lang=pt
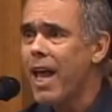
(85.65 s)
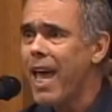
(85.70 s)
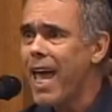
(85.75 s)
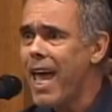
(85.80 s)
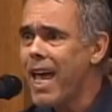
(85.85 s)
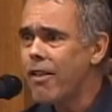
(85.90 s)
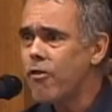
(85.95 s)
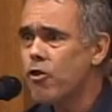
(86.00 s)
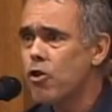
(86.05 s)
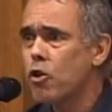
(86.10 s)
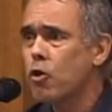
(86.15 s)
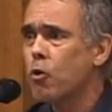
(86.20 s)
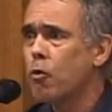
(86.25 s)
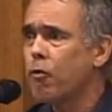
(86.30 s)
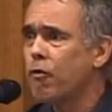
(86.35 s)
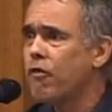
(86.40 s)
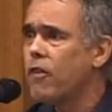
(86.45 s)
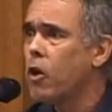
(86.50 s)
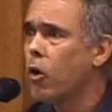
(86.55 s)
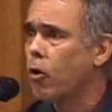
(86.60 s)

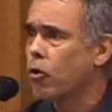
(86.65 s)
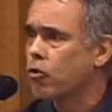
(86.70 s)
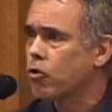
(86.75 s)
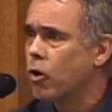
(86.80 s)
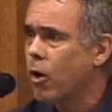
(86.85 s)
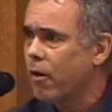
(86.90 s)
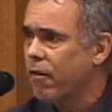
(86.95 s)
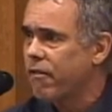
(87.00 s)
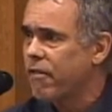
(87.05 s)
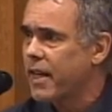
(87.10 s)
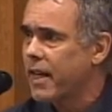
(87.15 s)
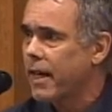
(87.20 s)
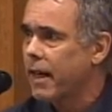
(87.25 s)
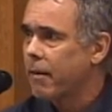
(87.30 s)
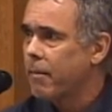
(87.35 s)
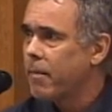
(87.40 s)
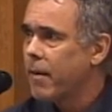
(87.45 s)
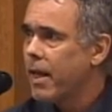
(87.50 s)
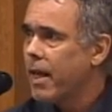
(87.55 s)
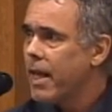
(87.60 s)
ético-filosófica
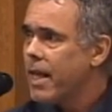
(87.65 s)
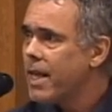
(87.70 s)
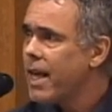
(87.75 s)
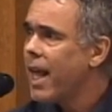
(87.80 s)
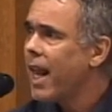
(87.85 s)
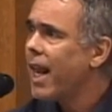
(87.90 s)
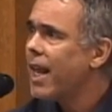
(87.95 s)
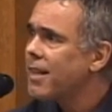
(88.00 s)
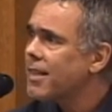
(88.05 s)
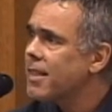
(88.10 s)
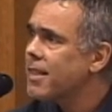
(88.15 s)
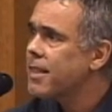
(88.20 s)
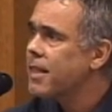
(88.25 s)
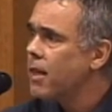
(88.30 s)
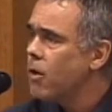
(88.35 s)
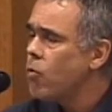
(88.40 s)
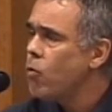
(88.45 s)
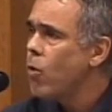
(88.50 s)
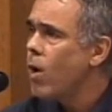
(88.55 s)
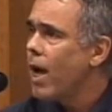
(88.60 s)
em
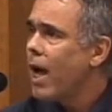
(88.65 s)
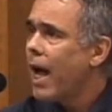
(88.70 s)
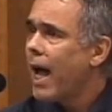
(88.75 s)
relação